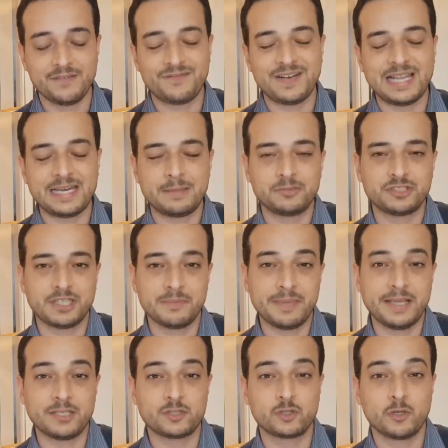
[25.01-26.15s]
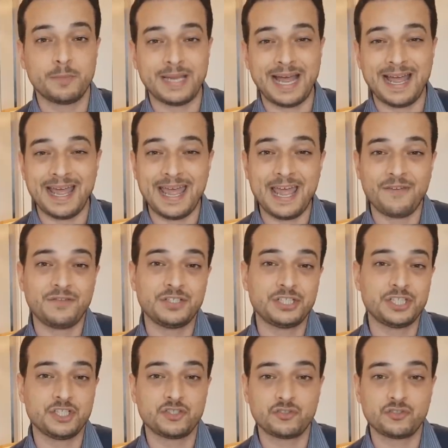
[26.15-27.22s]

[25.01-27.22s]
Falaremos também sobre a FX